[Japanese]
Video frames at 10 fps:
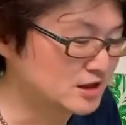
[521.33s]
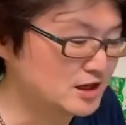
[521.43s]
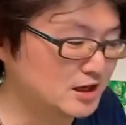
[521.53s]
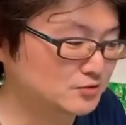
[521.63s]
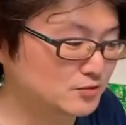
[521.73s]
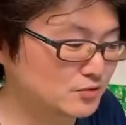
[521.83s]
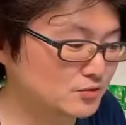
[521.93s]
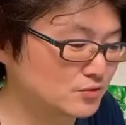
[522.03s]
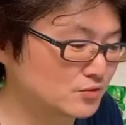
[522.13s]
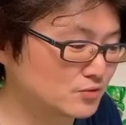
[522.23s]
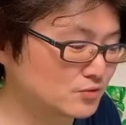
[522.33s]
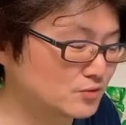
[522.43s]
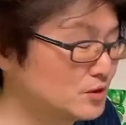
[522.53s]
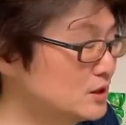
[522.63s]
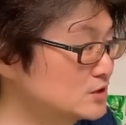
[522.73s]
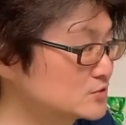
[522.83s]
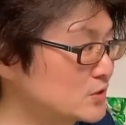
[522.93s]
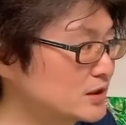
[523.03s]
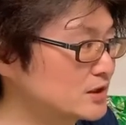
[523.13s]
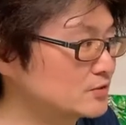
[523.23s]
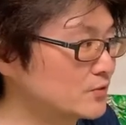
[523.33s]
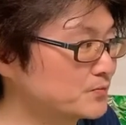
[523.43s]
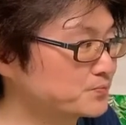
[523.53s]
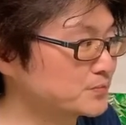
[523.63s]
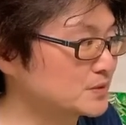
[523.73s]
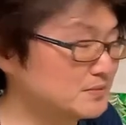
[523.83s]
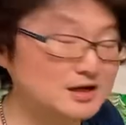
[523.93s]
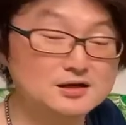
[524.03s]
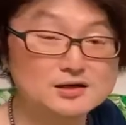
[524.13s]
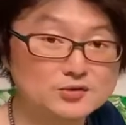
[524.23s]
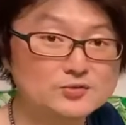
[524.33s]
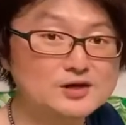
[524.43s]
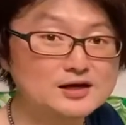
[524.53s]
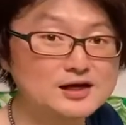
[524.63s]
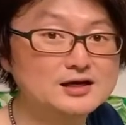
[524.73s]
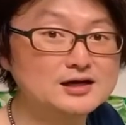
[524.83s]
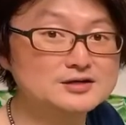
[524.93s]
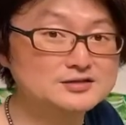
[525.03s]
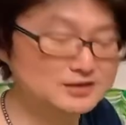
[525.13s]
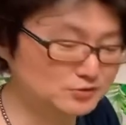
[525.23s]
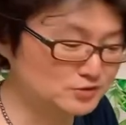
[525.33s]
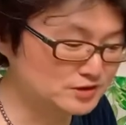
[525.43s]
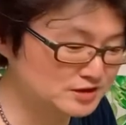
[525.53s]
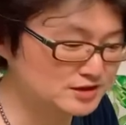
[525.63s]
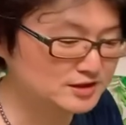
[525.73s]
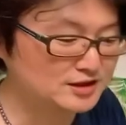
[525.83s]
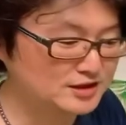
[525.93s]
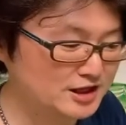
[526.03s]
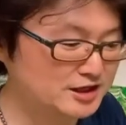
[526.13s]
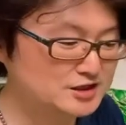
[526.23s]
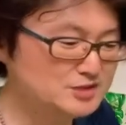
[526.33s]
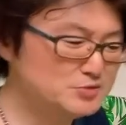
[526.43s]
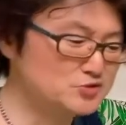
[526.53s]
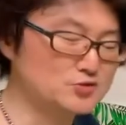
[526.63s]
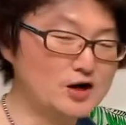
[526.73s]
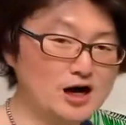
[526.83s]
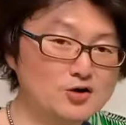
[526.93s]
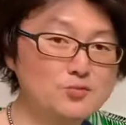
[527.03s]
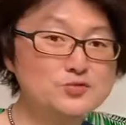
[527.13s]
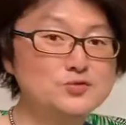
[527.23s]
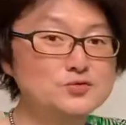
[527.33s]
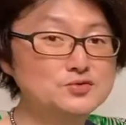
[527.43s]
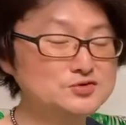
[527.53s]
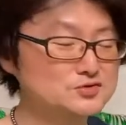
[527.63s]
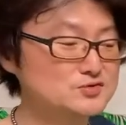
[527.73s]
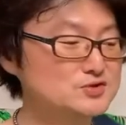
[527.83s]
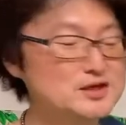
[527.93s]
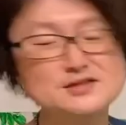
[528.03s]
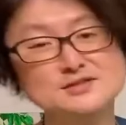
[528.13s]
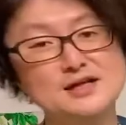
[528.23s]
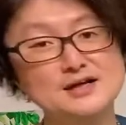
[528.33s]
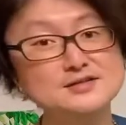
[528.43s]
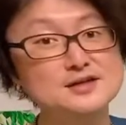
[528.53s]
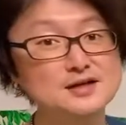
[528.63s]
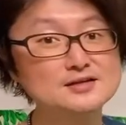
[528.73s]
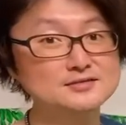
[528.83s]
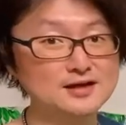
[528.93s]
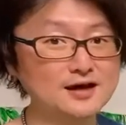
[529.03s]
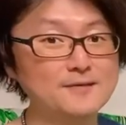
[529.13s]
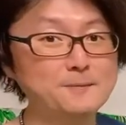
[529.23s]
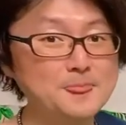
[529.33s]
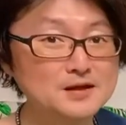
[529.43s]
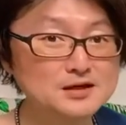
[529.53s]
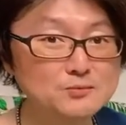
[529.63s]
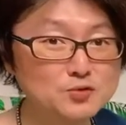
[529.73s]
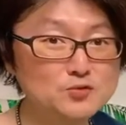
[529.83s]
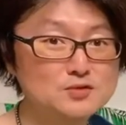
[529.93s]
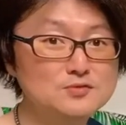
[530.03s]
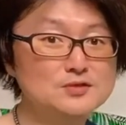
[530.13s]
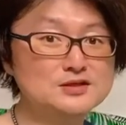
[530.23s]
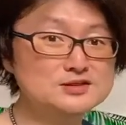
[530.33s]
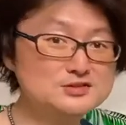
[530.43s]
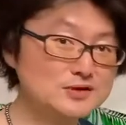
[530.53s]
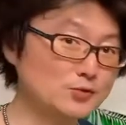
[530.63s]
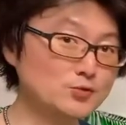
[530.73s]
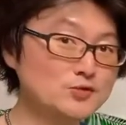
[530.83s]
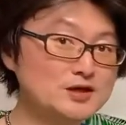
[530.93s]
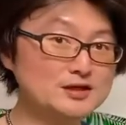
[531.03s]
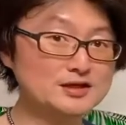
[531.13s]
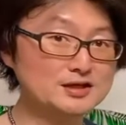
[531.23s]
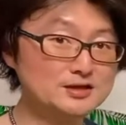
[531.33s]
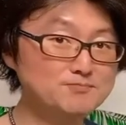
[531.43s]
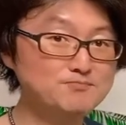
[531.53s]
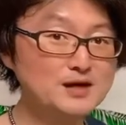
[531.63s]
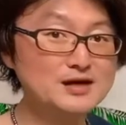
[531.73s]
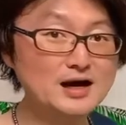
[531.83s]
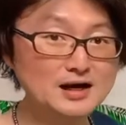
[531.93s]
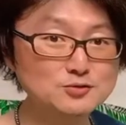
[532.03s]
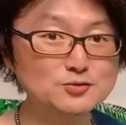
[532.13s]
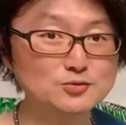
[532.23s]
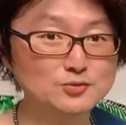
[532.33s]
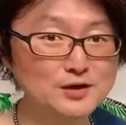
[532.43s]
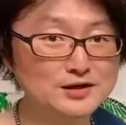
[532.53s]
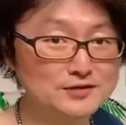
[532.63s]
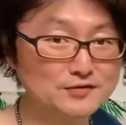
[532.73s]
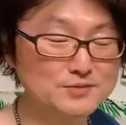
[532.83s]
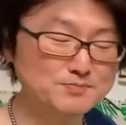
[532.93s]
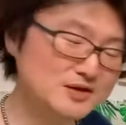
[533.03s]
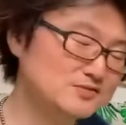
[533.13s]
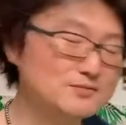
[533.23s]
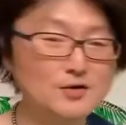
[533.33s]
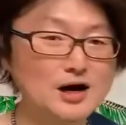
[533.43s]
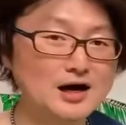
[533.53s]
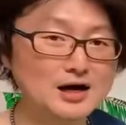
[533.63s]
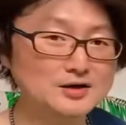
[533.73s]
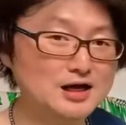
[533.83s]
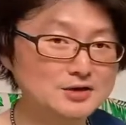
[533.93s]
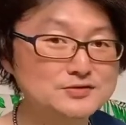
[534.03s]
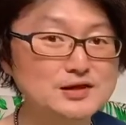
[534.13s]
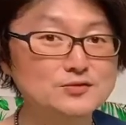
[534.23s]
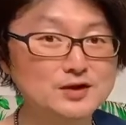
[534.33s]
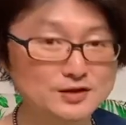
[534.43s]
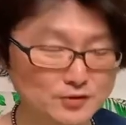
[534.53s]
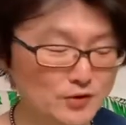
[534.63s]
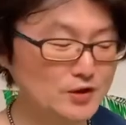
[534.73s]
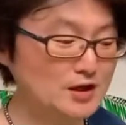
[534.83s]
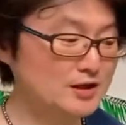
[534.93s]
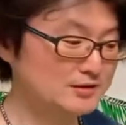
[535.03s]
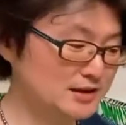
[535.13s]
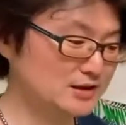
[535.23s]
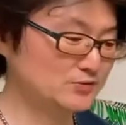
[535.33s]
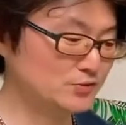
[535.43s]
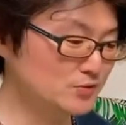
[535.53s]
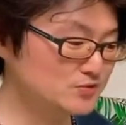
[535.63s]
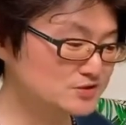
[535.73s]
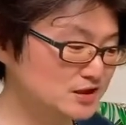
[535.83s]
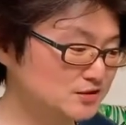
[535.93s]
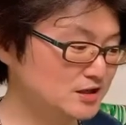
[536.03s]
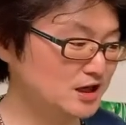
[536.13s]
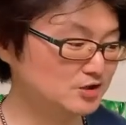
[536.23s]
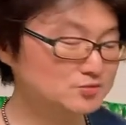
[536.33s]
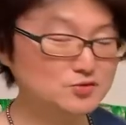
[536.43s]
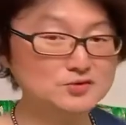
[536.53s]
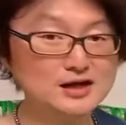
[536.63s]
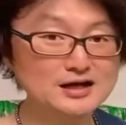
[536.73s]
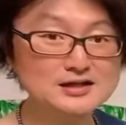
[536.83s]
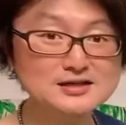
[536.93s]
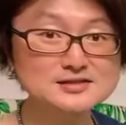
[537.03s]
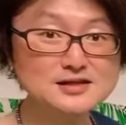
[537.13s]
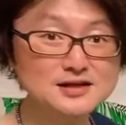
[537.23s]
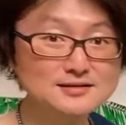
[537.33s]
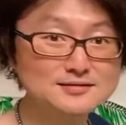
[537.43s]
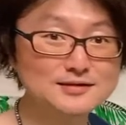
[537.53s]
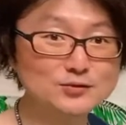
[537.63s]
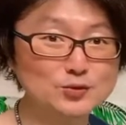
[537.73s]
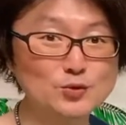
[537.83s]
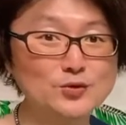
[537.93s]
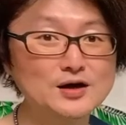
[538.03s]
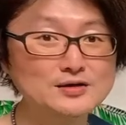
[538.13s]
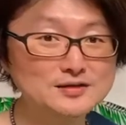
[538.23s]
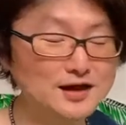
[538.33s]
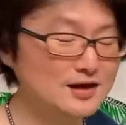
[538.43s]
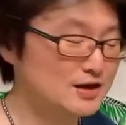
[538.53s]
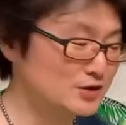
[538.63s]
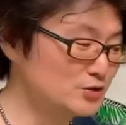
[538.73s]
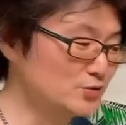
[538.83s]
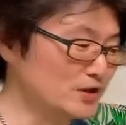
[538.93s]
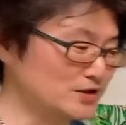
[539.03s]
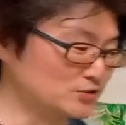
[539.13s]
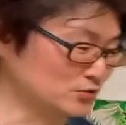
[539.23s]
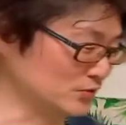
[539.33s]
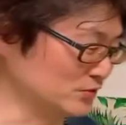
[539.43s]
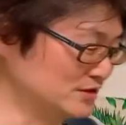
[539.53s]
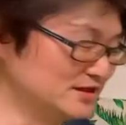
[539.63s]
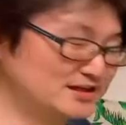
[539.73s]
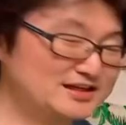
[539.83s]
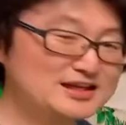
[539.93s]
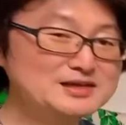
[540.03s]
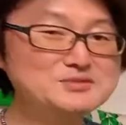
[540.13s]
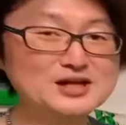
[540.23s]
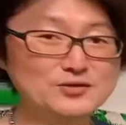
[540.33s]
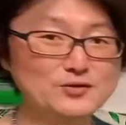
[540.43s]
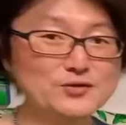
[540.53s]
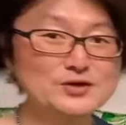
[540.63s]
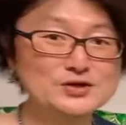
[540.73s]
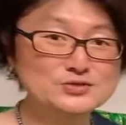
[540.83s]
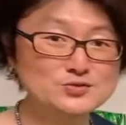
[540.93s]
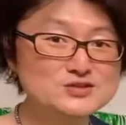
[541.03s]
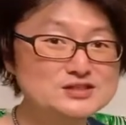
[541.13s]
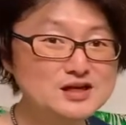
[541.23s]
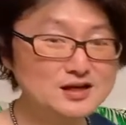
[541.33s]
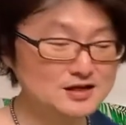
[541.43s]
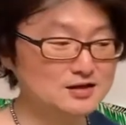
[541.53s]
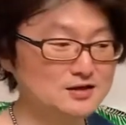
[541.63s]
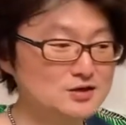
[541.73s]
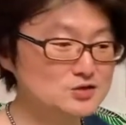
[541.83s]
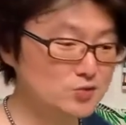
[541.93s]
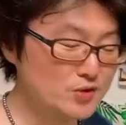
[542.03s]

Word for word: あのー、それ以外のまあ、いろんな海外に行った時に、えー、荷物を運ぶ用のスーツケースだけじゃなくて入れ物っていうのが実はこの家にいっぱいあるわけですよいっぱいって言ってもある程度だけどだからそれを使って運ぶのってありなんじゃねっていうところがあって今日ねちょっと入れてみたのよそしたらそ